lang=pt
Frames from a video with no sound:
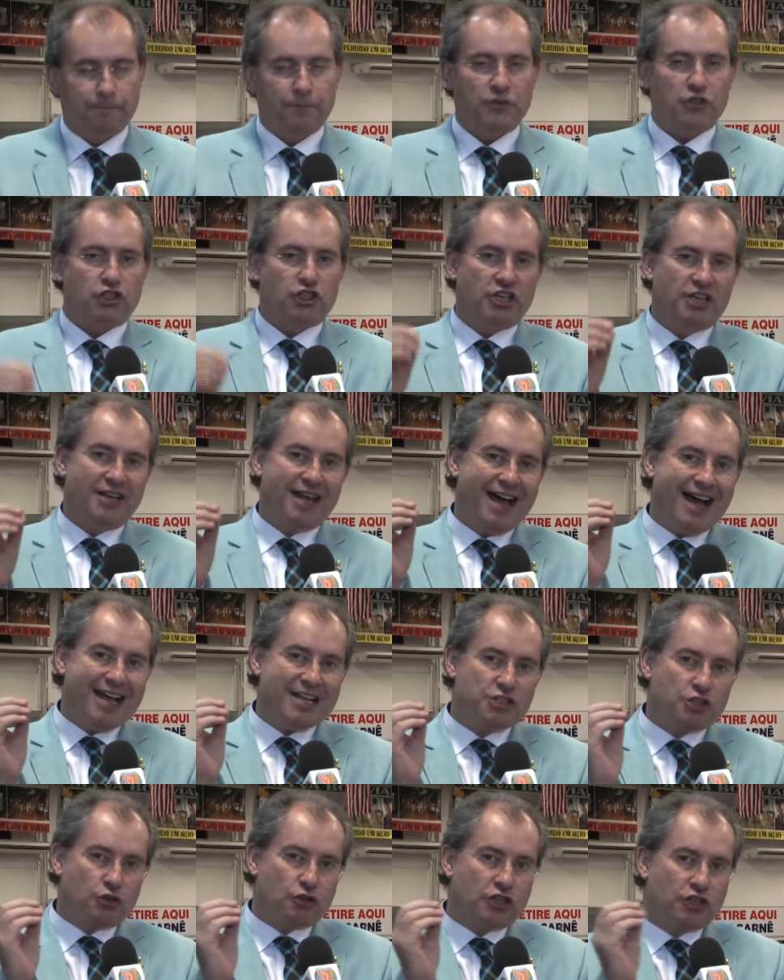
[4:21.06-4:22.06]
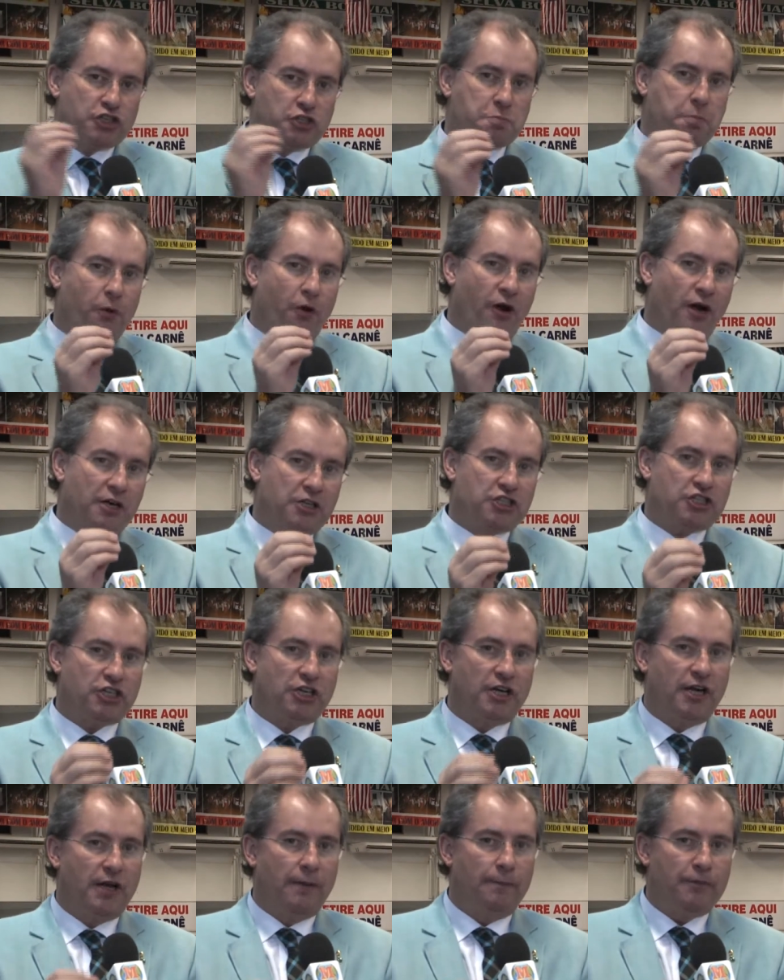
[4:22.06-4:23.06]
ginásio de esporte
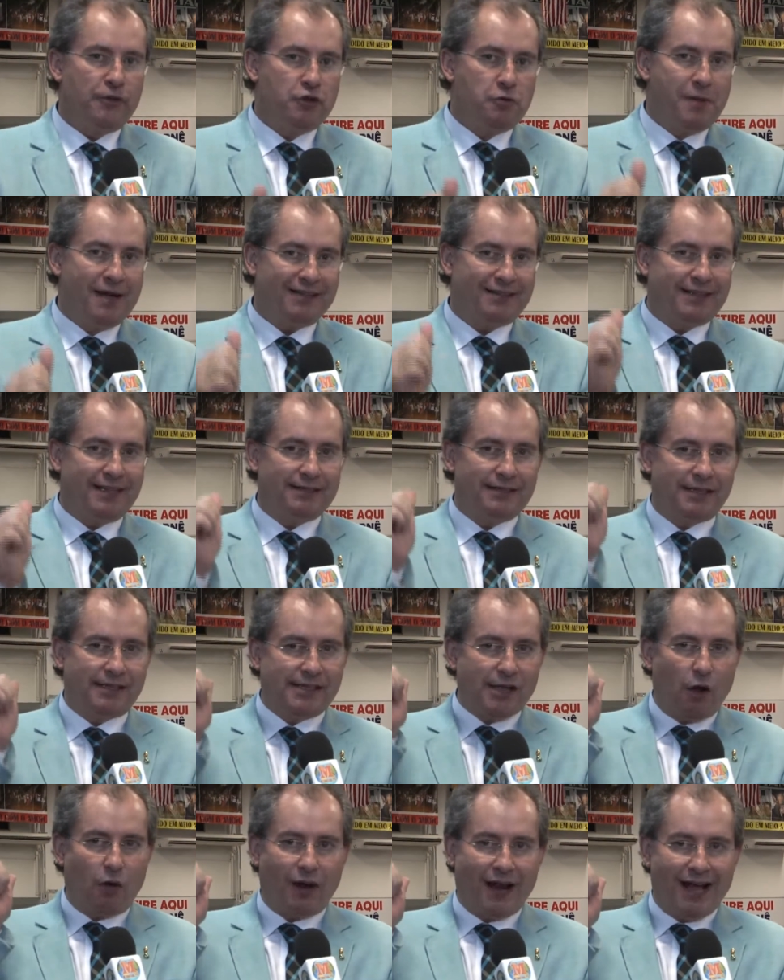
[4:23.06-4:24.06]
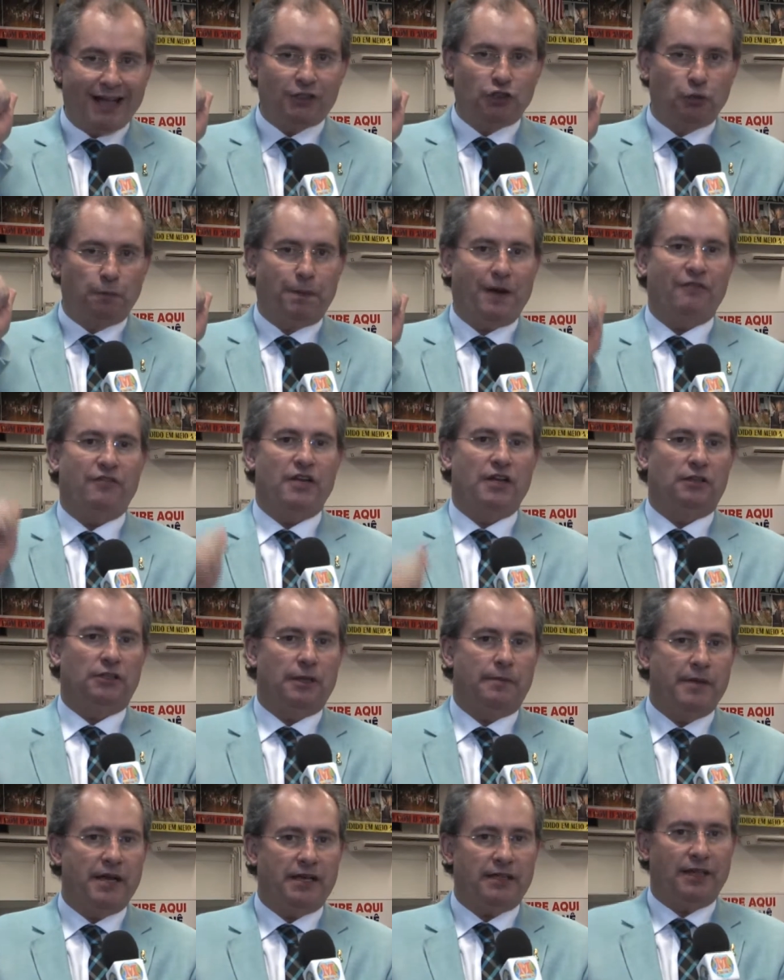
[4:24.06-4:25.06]
e uma tenda aqui ao lado do pavilhão
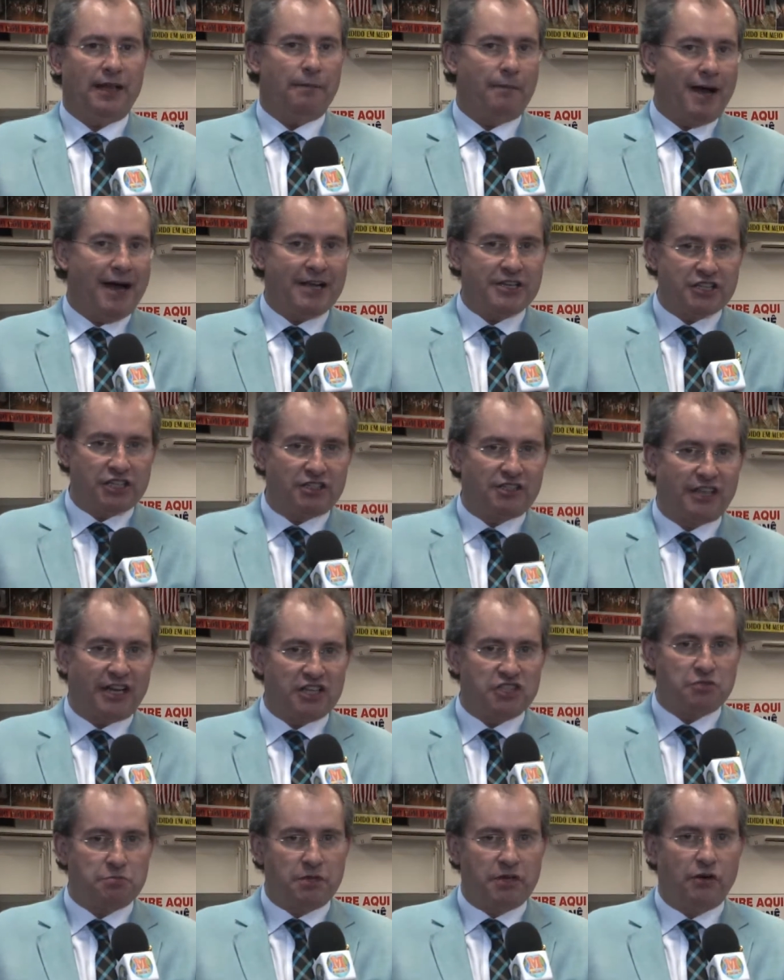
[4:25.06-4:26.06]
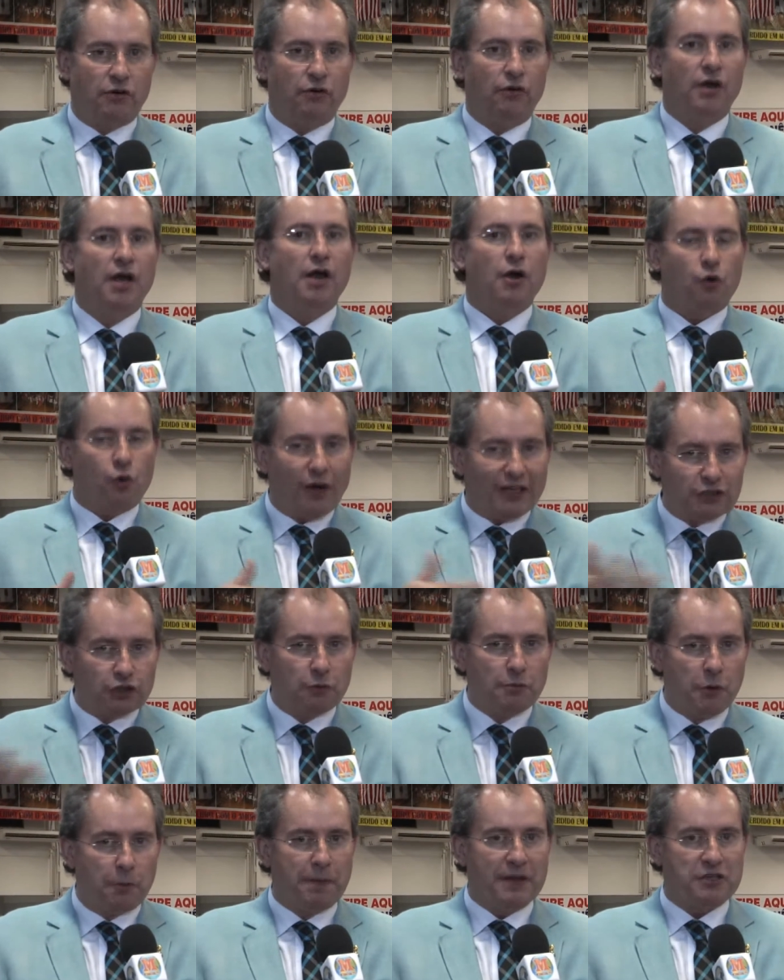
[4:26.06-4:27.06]
também, que dá mais de 3 mil, 4
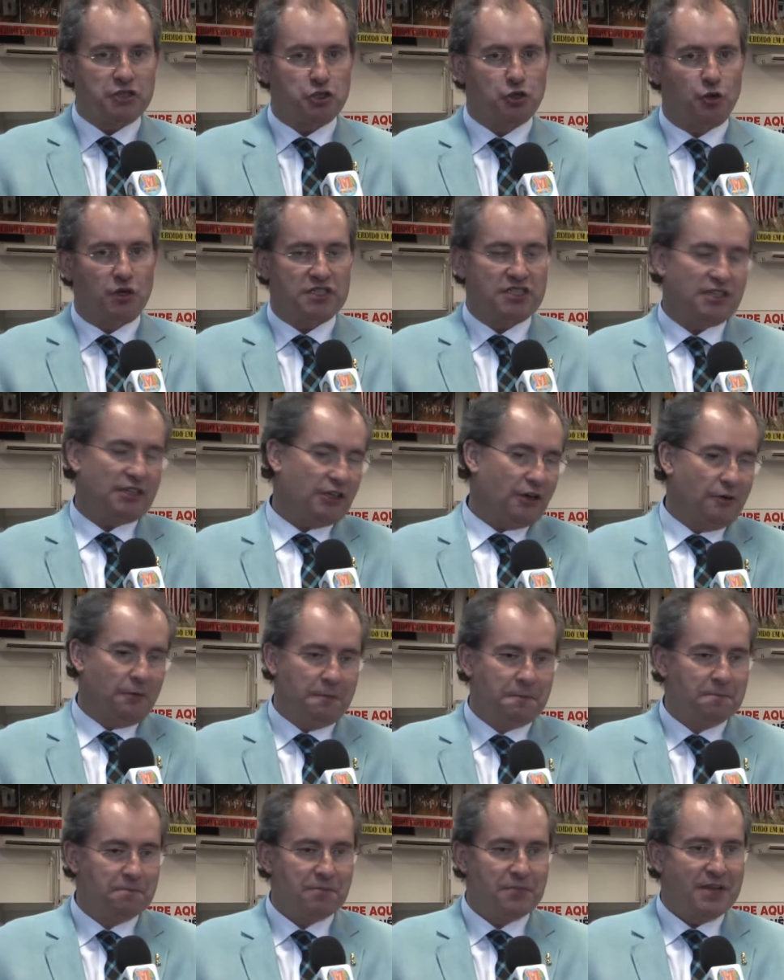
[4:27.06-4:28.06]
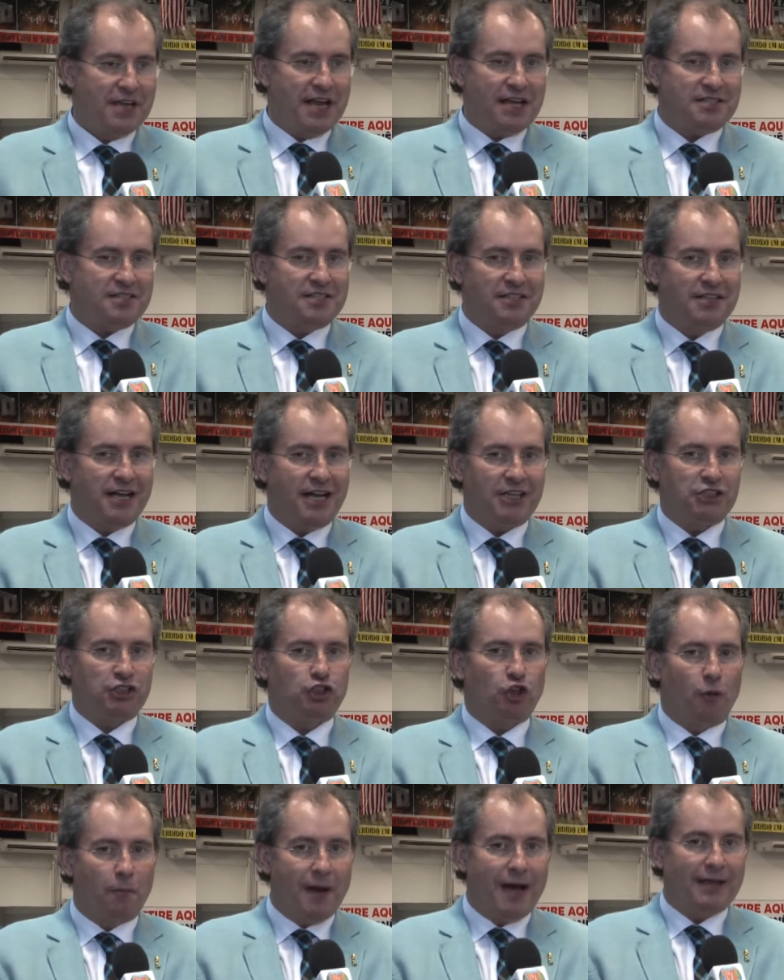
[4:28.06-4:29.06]
mil pessoas. Então, é a cidade
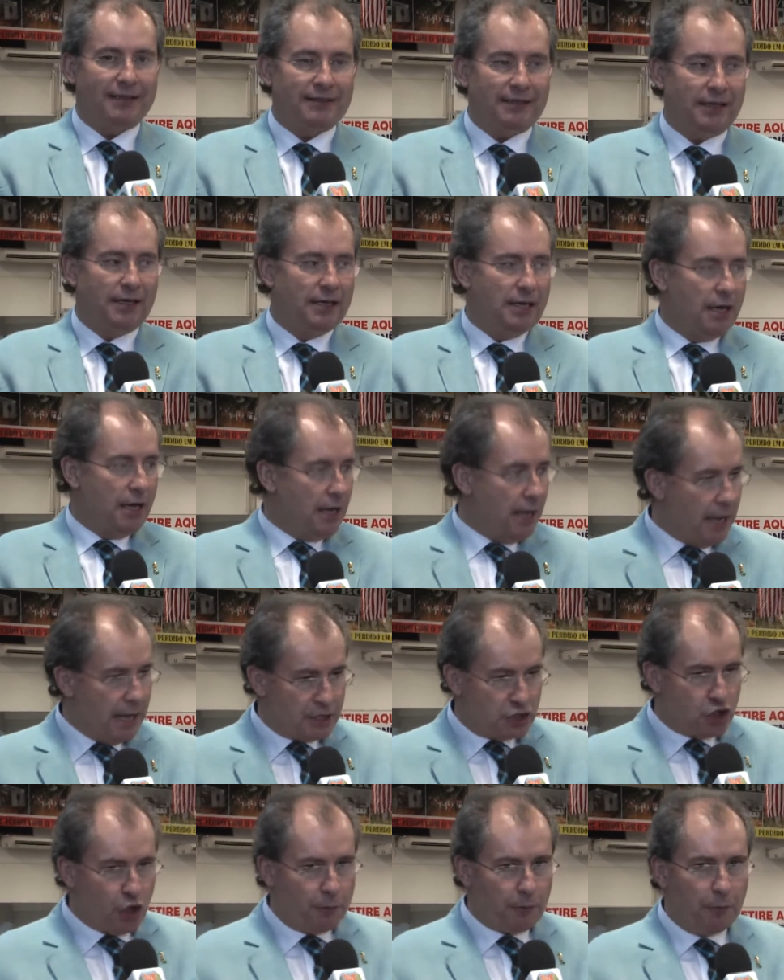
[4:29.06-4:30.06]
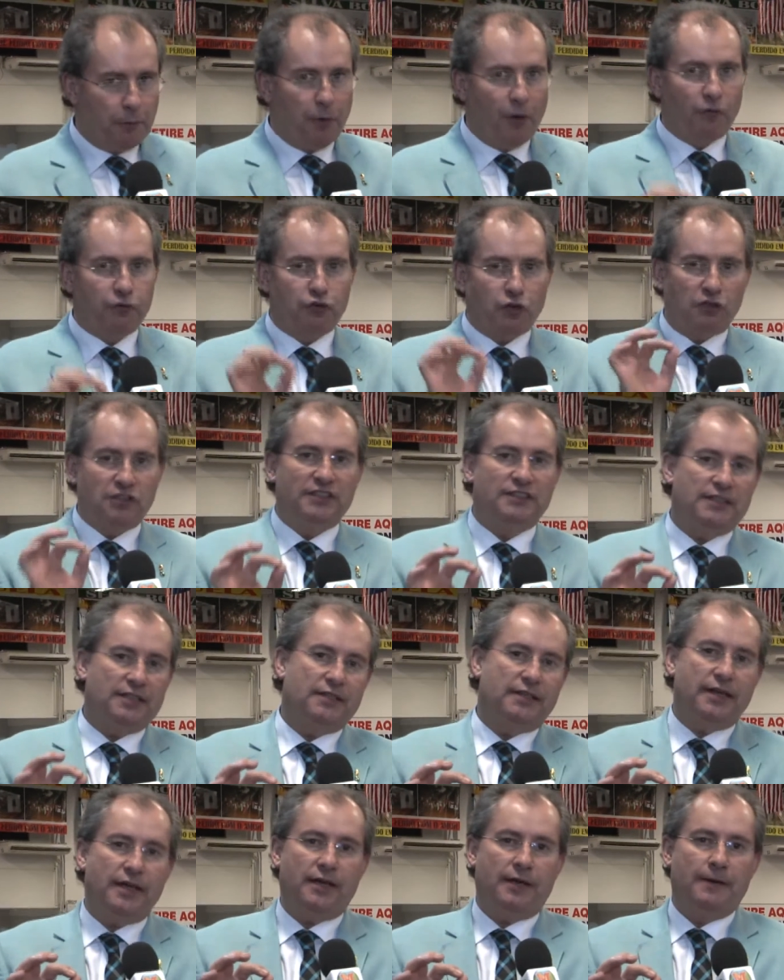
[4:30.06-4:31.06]
tomada. É só para o povo todo
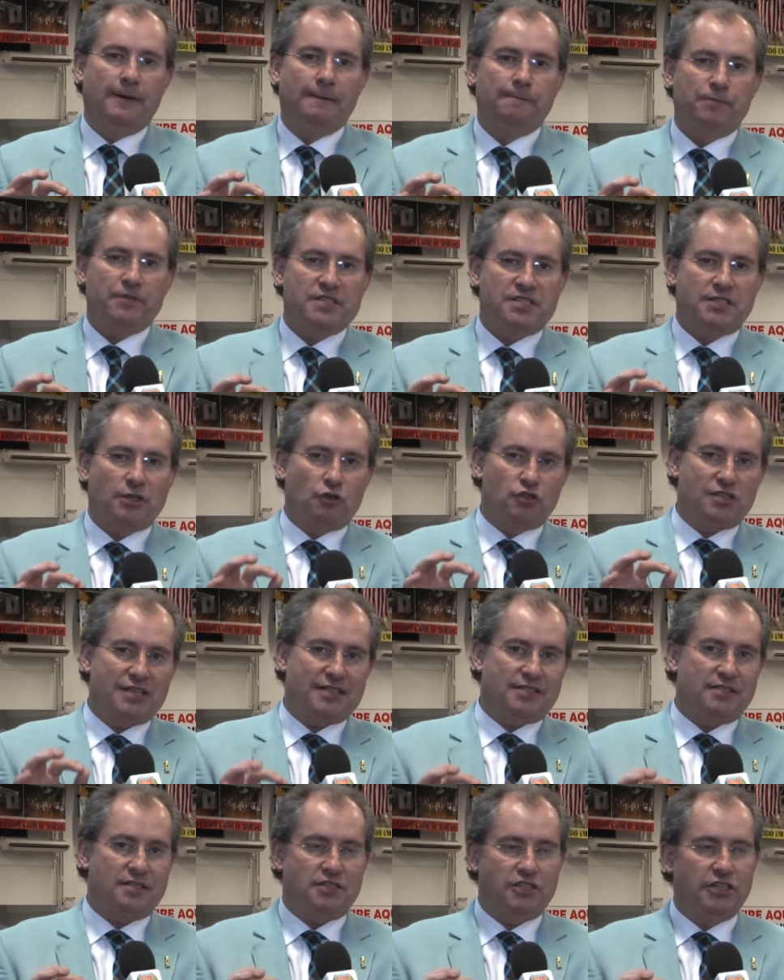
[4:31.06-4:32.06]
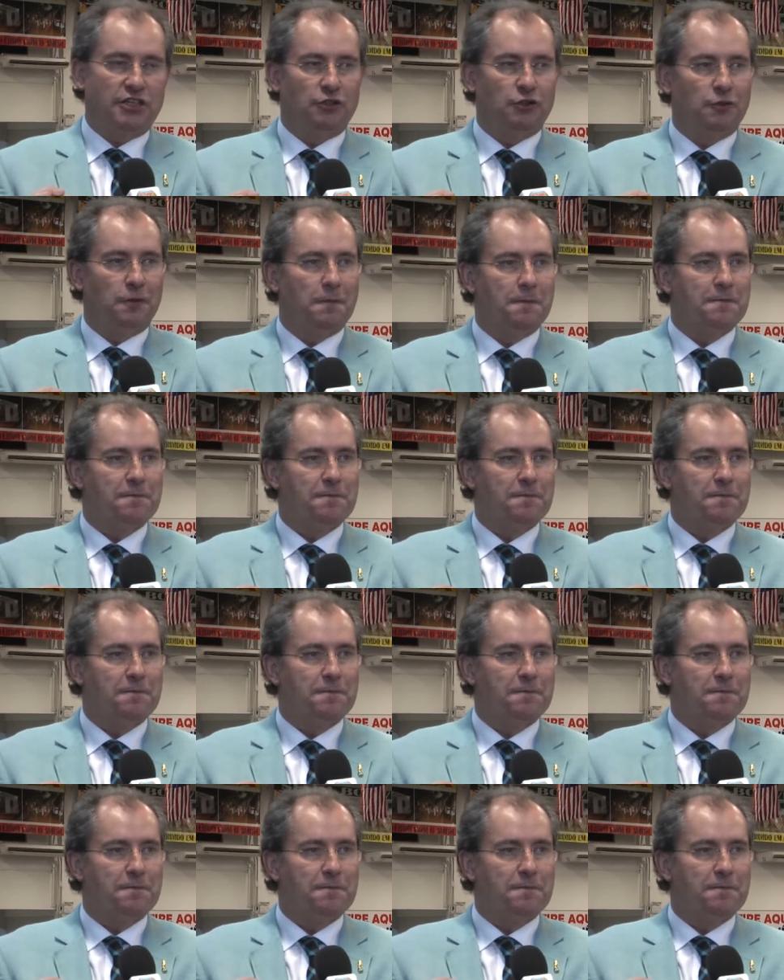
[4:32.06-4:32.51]
entender que estão nos assistindo.